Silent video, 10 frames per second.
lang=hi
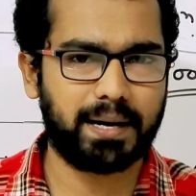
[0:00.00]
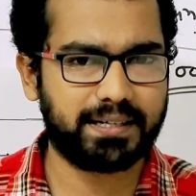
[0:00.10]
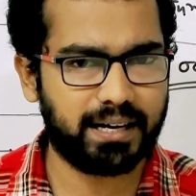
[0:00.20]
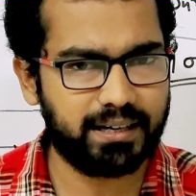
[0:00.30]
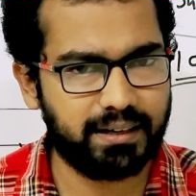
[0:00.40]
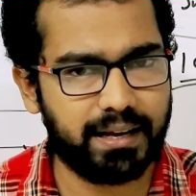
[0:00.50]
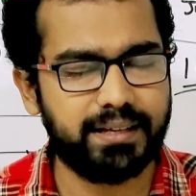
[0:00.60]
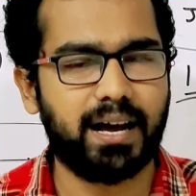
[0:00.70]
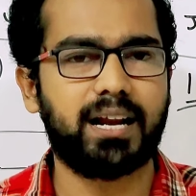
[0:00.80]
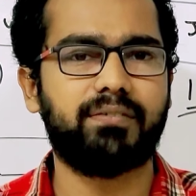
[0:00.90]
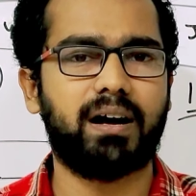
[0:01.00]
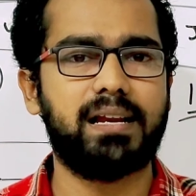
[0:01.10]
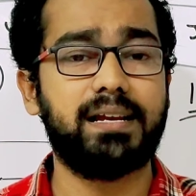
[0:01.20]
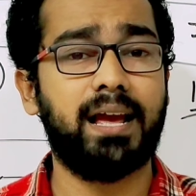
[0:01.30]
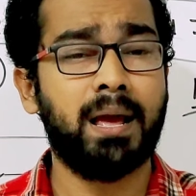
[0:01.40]
परेशानी नहीं आने
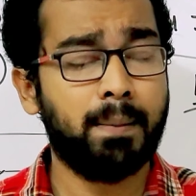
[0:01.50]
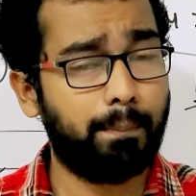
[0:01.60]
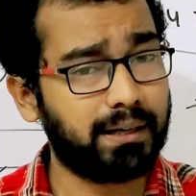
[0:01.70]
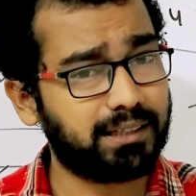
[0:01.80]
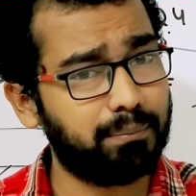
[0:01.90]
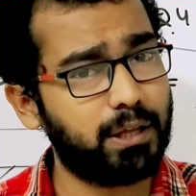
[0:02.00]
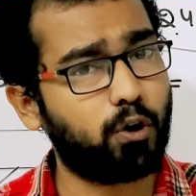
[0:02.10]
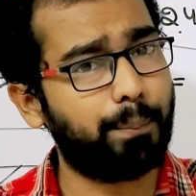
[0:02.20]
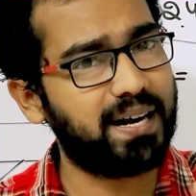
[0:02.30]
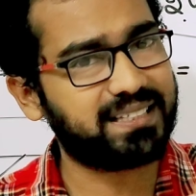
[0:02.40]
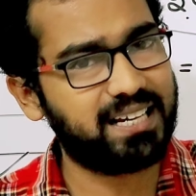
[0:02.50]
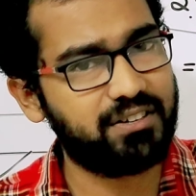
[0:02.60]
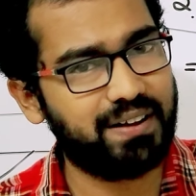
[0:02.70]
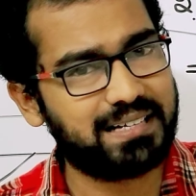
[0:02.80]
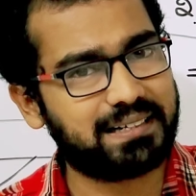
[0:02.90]
वाली है बस हम देखो पैसा
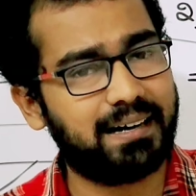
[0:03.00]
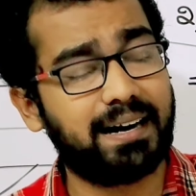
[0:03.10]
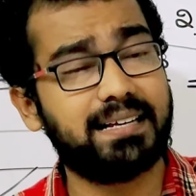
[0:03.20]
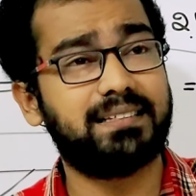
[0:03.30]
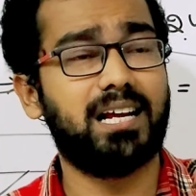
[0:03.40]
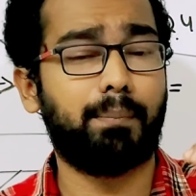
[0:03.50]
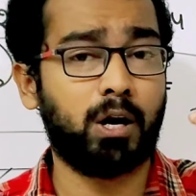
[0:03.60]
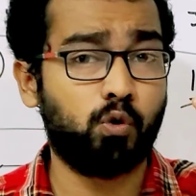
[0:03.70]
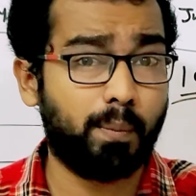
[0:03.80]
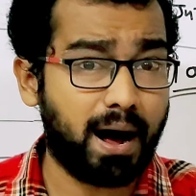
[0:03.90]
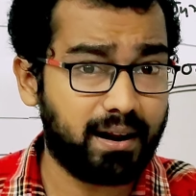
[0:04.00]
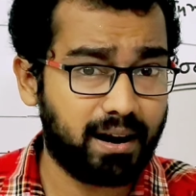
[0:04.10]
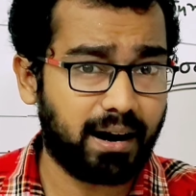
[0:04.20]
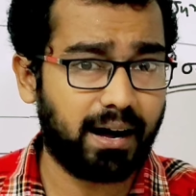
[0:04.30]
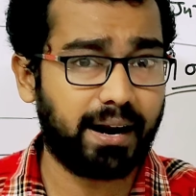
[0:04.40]
इन्वेस्ट कर रहे हैं इसलिए हम अनुमान
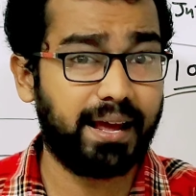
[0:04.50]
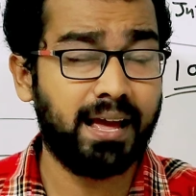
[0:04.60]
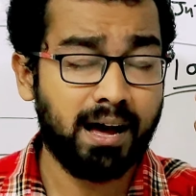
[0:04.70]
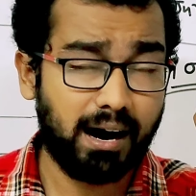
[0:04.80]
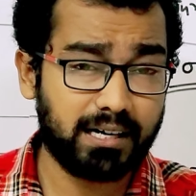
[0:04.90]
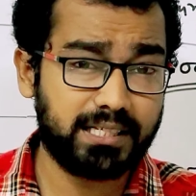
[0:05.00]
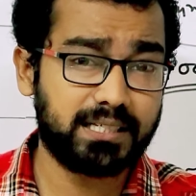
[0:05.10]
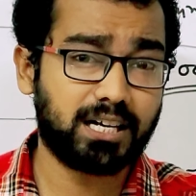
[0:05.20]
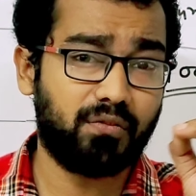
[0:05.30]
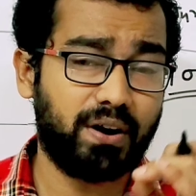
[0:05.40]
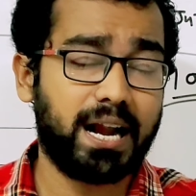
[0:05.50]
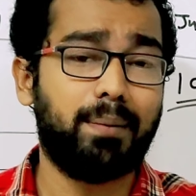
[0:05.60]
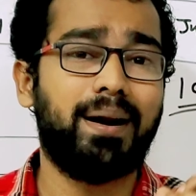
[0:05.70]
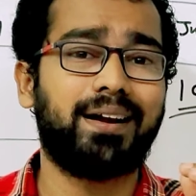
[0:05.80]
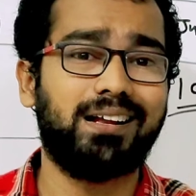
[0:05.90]
लगा रहे हैं हर चीज का
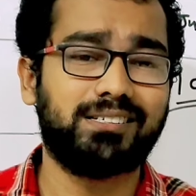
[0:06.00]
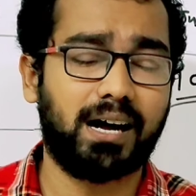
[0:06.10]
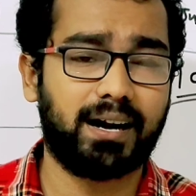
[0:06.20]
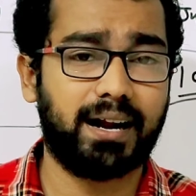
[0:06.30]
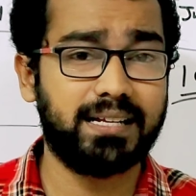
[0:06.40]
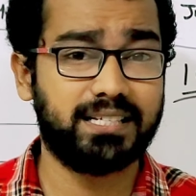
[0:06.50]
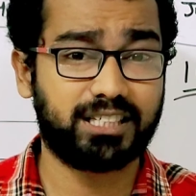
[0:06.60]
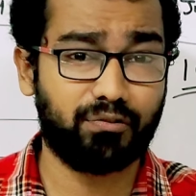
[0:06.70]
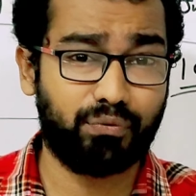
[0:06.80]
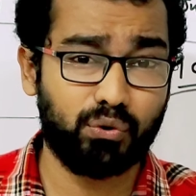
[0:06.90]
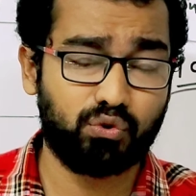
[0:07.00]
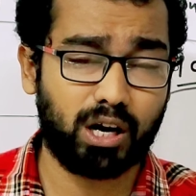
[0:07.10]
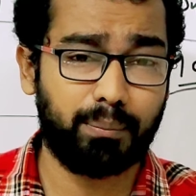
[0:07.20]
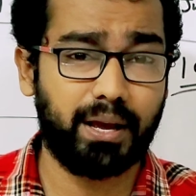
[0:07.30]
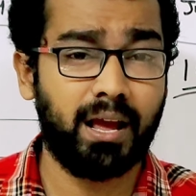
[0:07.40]
फंडामेंटल जान रहे हैं जिससे
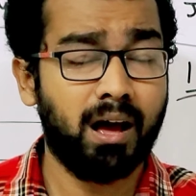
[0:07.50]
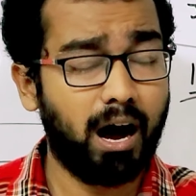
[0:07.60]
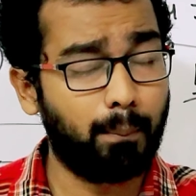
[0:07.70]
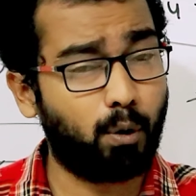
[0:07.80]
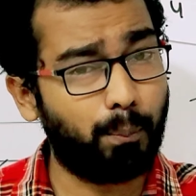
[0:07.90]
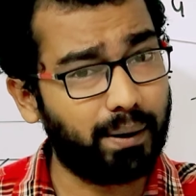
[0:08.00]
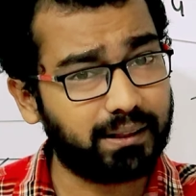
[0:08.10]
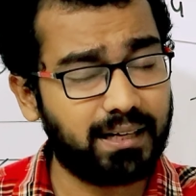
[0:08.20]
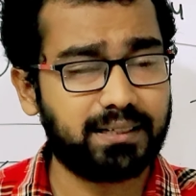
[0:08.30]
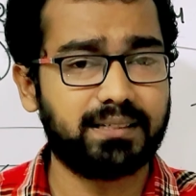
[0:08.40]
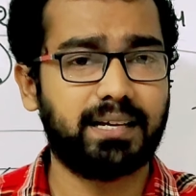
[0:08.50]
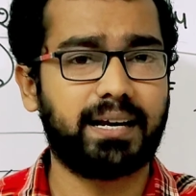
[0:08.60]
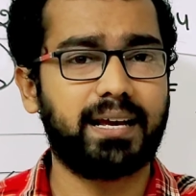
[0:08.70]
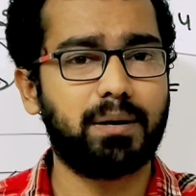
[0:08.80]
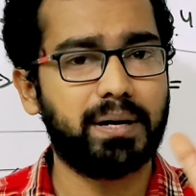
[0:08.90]
फ्यूचर में हमको पता चल
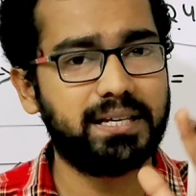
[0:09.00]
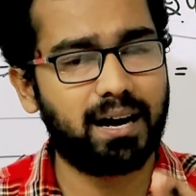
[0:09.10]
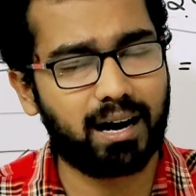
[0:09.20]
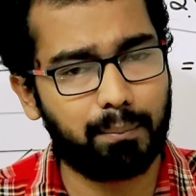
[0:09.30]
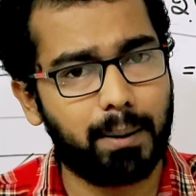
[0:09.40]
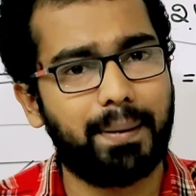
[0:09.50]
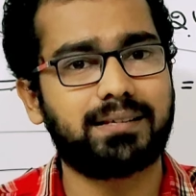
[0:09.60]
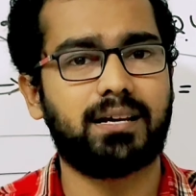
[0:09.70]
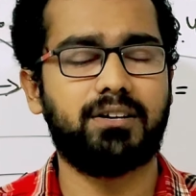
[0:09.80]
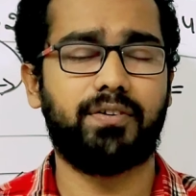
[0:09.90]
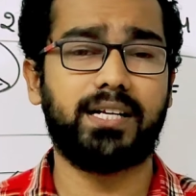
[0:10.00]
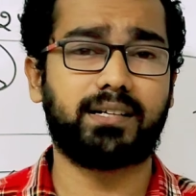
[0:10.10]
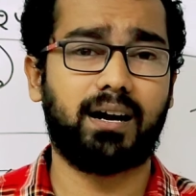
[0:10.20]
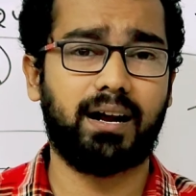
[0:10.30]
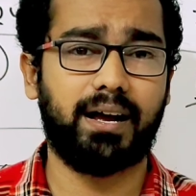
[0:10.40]
सके कि भैया अगर अगर हमने पैसा इन्वेस्ट
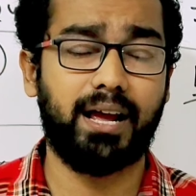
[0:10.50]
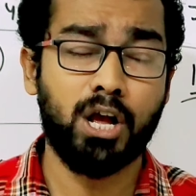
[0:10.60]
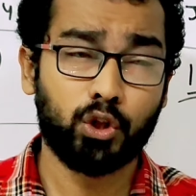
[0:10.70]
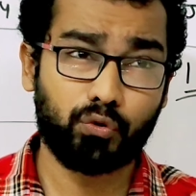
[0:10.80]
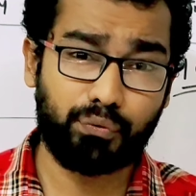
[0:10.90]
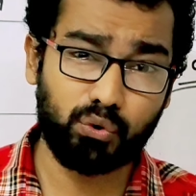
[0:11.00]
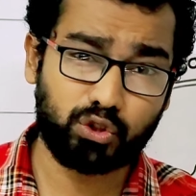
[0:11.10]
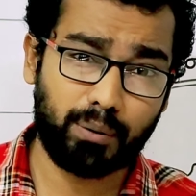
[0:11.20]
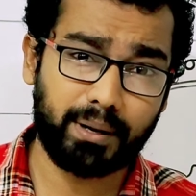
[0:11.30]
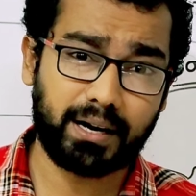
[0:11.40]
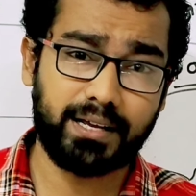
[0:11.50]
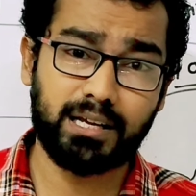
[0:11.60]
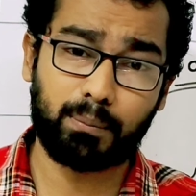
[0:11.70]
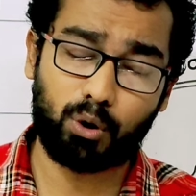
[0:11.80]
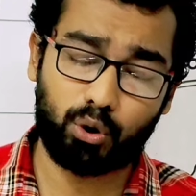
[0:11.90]
करा है तो फ्यूचर में कहीं
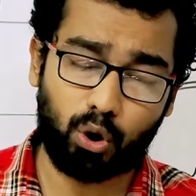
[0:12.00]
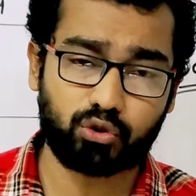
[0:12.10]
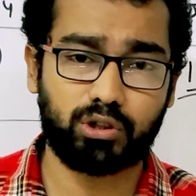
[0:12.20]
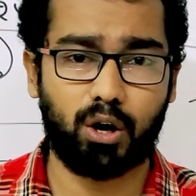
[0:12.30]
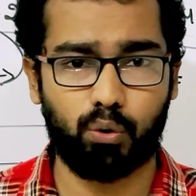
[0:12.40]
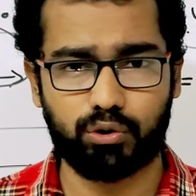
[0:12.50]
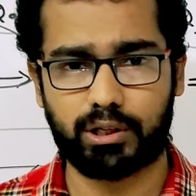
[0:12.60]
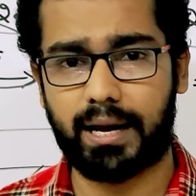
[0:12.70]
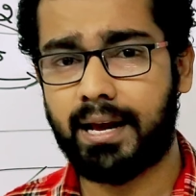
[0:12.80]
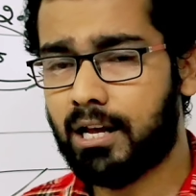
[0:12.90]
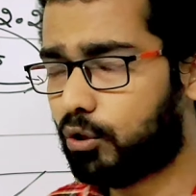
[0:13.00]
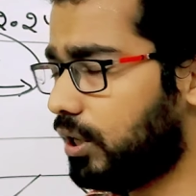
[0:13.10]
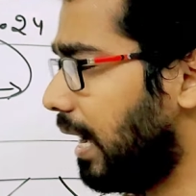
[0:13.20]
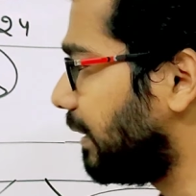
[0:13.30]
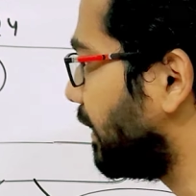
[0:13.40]
हमको लॉस ना हो जाए तो यहाँ